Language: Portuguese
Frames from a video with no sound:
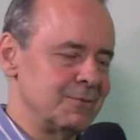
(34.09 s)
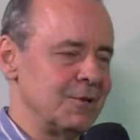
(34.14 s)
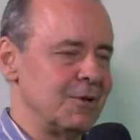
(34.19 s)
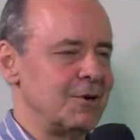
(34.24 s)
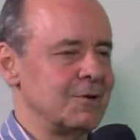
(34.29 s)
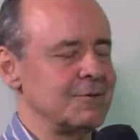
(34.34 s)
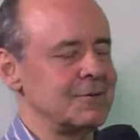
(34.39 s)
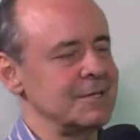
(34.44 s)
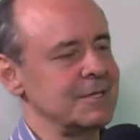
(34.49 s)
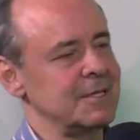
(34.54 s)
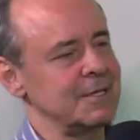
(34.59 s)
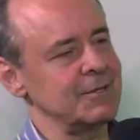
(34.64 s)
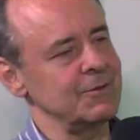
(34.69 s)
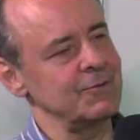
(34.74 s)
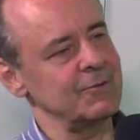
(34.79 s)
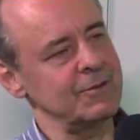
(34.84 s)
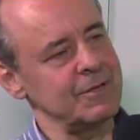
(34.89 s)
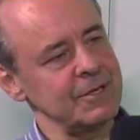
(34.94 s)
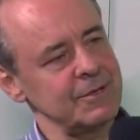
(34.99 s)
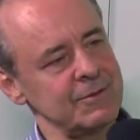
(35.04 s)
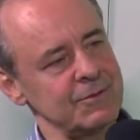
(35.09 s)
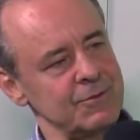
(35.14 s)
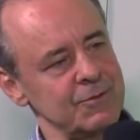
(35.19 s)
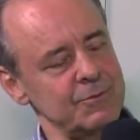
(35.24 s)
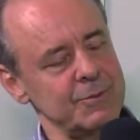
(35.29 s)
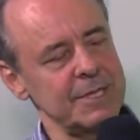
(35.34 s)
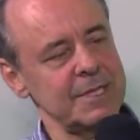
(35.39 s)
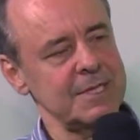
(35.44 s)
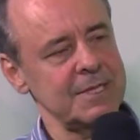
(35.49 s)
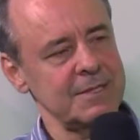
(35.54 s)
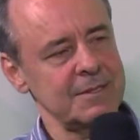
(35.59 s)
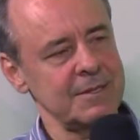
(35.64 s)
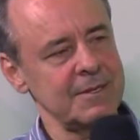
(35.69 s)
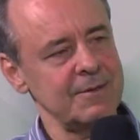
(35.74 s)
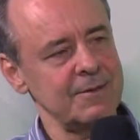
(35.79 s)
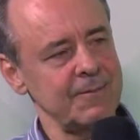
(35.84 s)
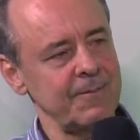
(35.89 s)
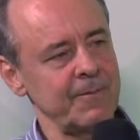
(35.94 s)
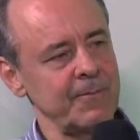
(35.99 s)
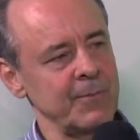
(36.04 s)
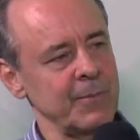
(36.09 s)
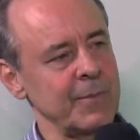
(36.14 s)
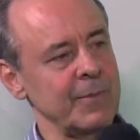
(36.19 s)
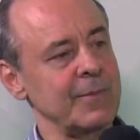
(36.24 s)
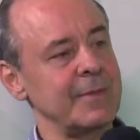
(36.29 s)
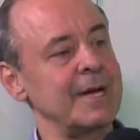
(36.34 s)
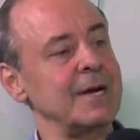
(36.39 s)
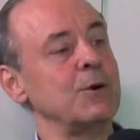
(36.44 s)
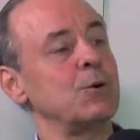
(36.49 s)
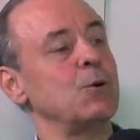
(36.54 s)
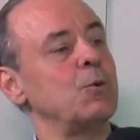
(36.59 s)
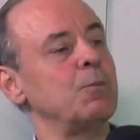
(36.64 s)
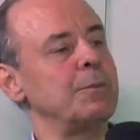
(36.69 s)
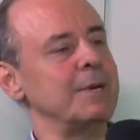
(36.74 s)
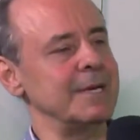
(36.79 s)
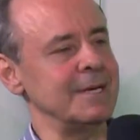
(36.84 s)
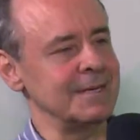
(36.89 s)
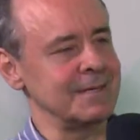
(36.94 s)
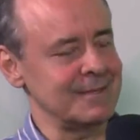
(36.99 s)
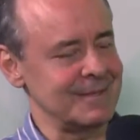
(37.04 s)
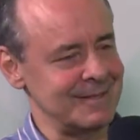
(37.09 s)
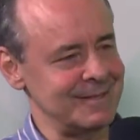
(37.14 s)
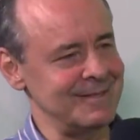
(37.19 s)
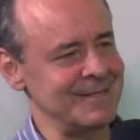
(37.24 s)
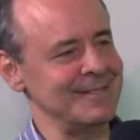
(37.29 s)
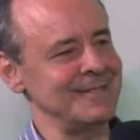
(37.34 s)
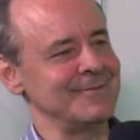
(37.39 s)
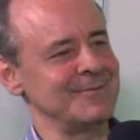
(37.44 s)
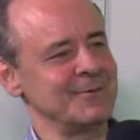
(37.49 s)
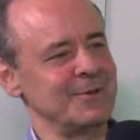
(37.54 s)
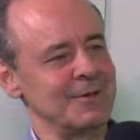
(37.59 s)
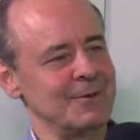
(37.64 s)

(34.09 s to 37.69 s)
bloco anterior sobre a questão cobrança. da cobrança, né?